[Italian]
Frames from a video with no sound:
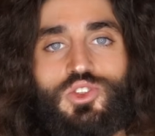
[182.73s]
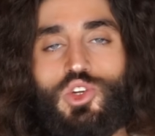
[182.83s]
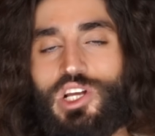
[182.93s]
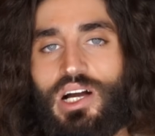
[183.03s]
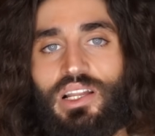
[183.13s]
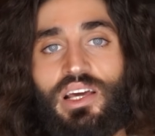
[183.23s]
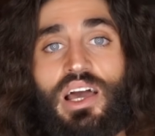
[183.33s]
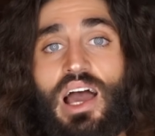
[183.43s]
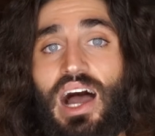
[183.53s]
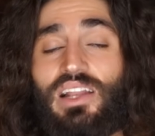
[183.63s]
sociale
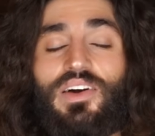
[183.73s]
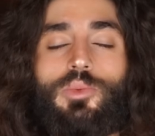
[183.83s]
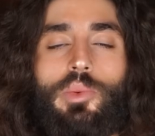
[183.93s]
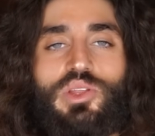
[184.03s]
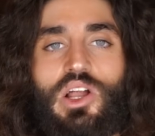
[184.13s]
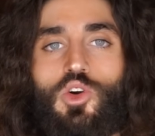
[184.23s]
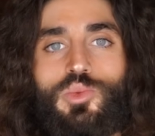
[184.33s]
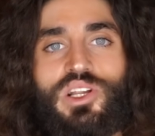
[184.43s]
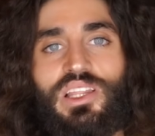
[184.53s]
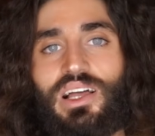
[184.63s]
a livello proprio della
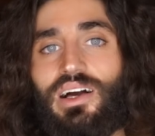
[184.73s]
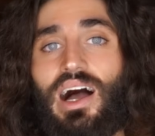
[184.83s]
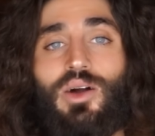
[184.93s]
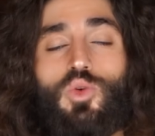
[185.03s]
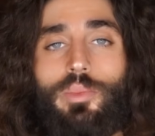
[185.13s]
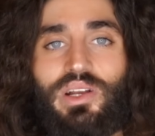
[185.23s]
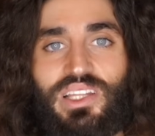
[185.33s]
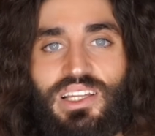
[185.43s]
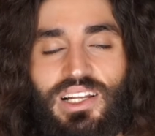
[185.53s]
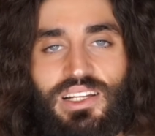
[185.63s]
comunità a cui
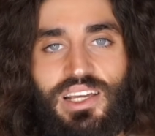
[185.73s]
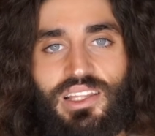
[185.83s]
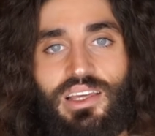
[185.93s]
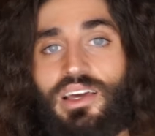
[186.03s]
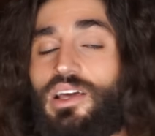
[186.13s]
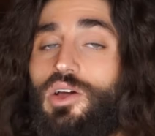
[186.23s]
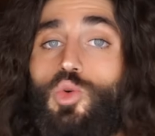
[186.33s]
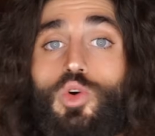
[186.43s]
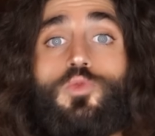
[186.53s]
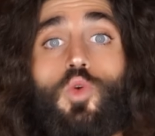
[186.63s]
appartiene l'Ariete.
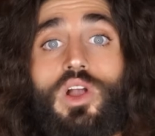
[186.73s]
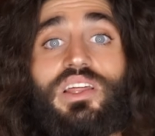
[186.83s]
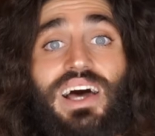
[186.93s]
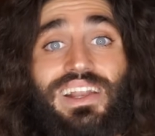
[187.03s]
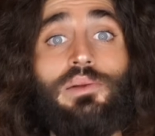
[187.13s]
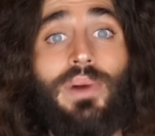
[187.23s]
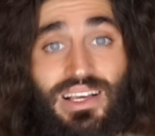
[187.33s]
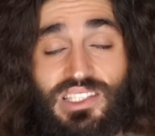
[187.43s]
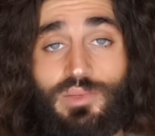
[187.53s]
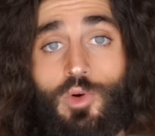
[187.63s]
Lui vuole dare il
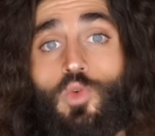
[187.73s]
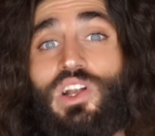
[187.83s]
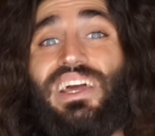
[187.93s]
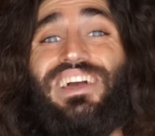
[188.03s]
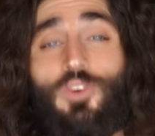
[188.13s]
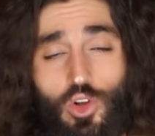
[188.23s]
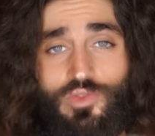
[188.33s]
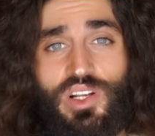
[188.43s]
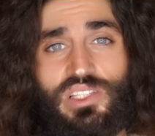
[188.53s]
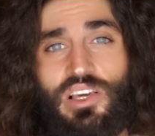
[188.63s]
massimo, vuole
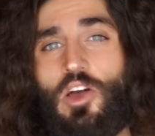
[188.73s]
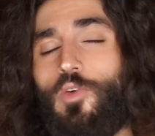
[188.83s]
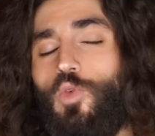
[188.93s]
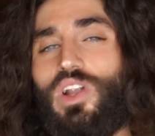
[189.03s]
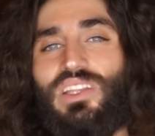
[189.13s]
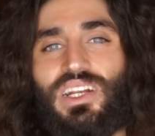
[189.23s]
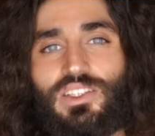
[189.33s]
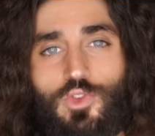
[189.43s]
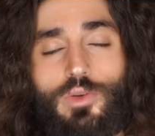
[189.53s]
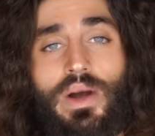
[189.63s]
evolversi, vuole
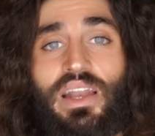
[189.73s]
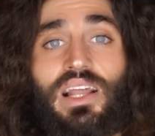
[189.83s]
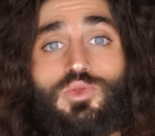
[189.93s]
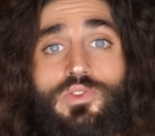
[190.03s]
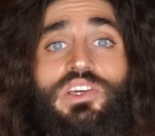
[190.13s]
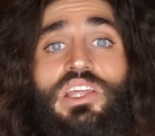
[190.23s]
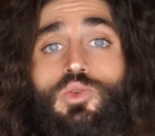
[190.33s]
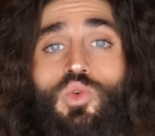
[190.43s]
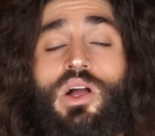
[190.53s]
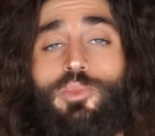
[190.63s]
trasformare la sua vita in
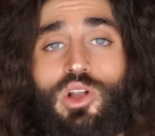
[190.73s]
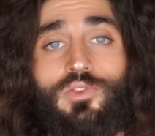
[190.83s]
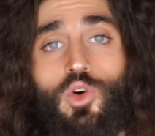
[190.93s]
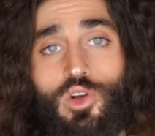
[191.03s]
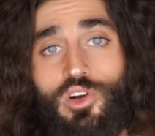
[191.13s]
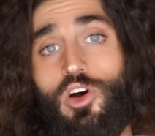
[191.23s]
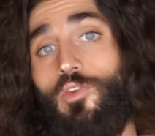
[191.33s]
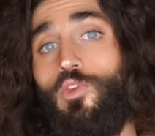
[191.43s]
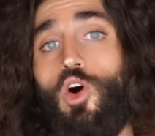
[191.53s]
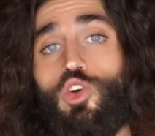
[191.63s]
un capolavoro, no?
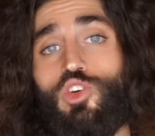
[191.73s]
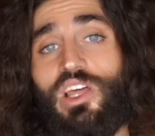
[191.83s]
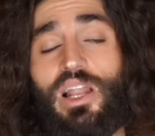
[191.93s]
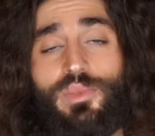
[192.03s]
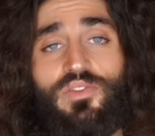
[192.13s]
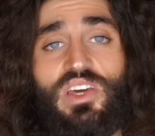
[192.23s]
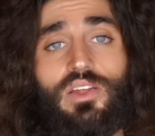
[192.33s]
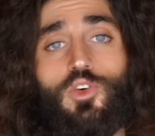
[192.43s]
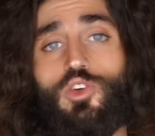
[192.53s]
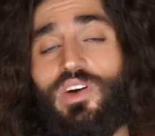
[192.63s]
Voglio della mia vita,
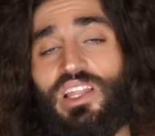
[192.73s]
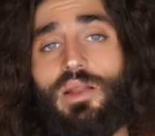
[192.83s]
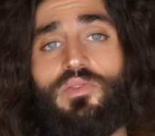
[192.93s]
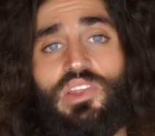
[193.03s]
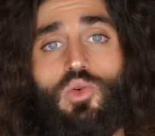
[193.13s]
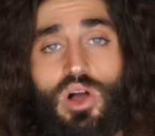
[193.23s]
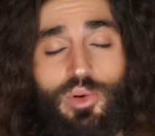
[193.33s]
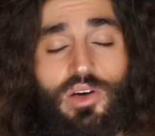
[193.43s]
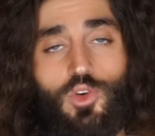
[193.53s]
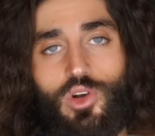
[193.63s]
voglio fare della mia vita un
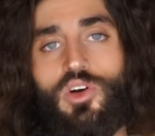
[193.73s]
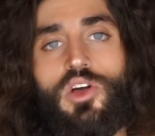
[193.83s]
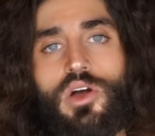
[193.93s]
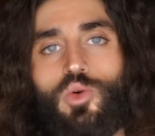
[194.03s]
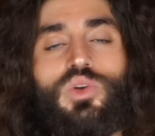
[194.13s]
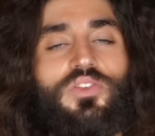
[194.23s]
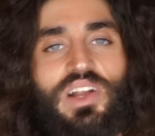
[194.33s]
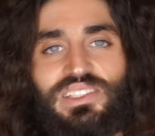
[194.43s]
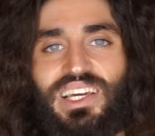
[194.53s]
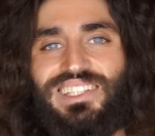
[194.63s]
capolavoro. Una
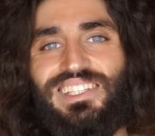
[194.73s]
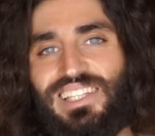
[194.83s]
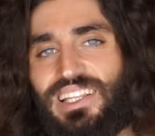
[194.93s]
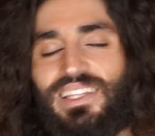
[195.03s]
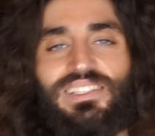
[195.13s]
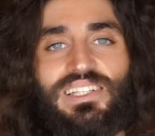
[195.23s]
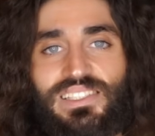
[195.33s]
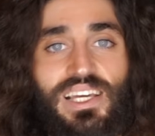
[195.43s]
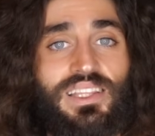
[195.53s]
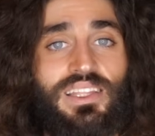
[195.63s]
frase che si sente, si
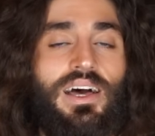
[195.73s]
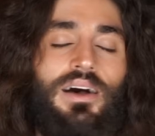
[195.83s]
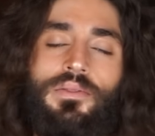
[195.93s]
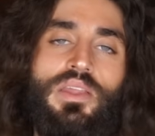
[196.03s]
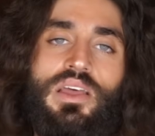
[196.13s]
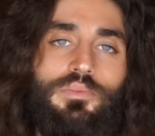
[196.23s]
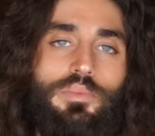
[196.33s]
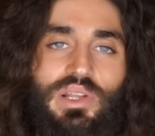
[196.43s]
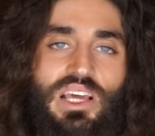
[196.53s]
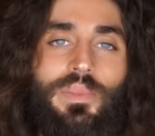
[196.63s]
risente da
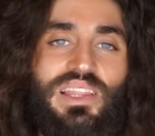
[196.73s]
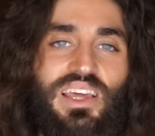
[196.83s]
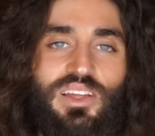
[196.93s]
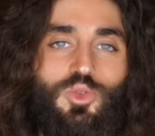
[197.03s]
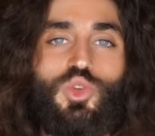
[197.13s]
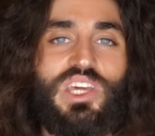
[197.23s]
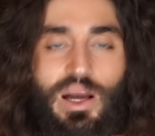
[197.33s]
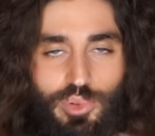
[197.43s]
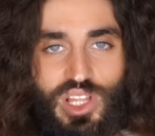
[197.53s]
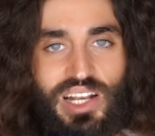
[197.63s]
praticamente tutti i
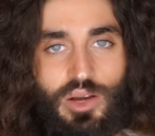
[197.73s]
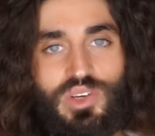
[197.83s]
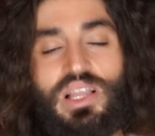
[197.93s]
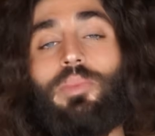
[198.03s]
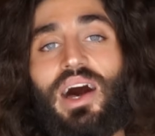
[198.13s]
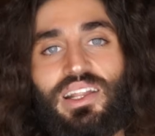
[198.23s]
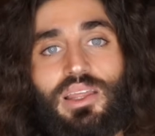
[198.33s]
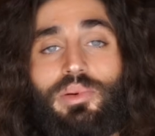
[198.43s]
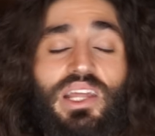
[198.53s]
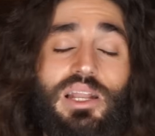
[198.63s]
capodanni a questa
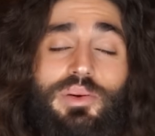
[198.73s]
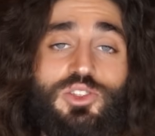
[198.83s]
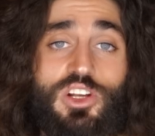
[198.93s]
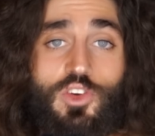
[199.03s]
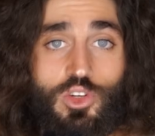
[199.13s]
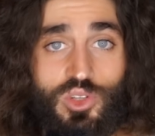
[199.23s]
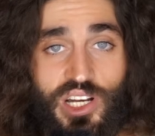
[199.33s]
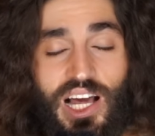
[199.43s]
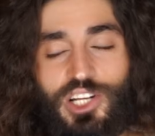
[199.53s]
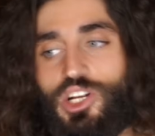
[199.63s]
parte perché le persone vogliono
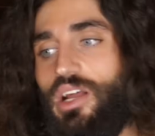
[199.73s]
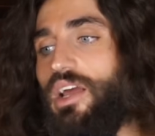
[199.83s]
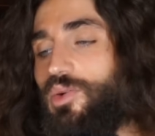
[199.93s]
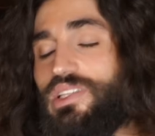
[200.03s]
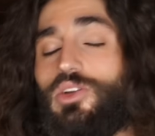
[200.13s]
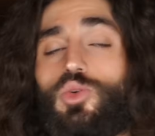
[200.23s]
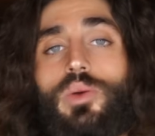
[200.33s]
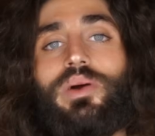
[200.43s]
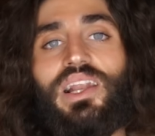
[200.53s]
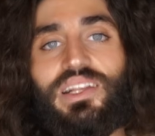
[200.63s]
rinascere e quest'anno qui
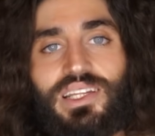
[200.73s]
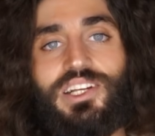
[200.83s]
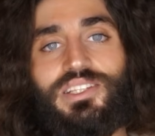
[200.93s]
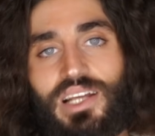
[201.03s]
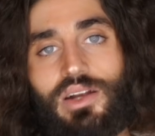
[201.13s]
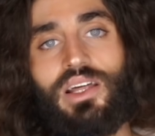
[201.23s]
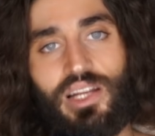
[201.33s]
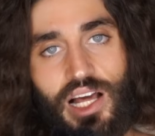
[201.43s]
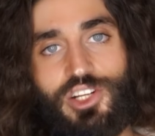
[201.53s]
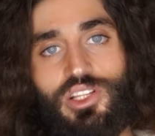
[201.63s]
per l'Ariete ci sarà una
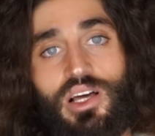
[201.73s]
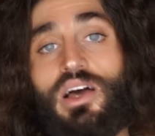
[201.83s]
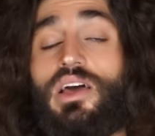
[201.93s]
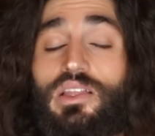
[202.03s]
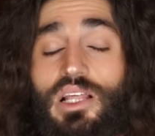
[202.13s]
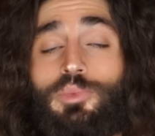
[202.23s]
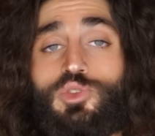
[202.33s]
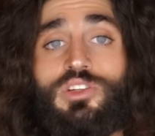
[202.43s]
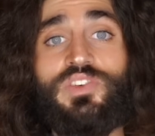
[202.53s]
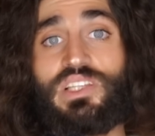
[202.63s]
rinascita dal
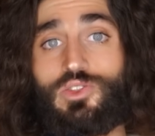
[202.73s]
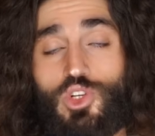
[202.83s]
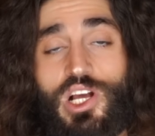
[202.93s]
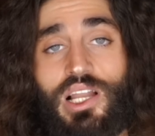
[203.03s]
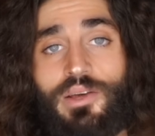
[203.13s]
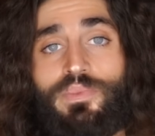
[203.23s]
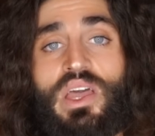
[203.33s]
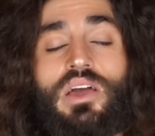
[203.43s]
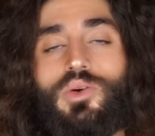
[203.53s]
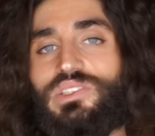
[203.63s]
punto di vista sociale.
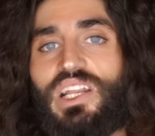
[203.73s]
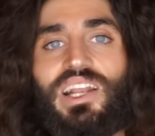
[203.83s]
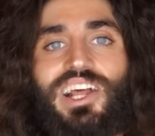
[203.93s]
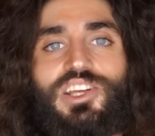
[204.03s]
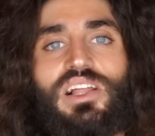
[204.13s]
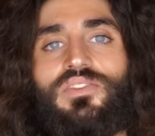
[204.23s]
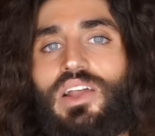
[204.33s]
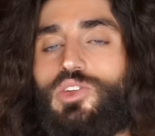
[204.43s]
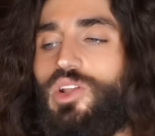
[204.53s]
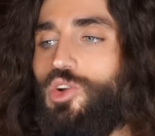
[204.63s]
Questa rinascita a
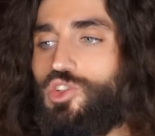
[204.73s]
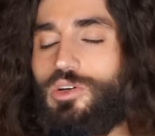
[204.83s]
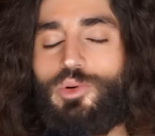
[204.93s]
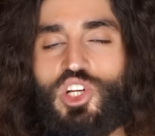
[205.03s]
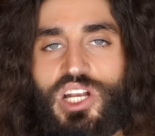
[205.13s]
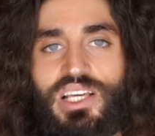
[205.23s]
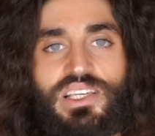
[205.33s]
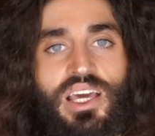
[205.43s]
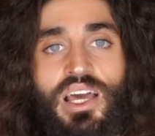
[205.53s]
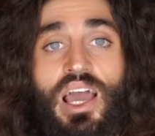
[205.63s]
livello dell'oroscopo cinese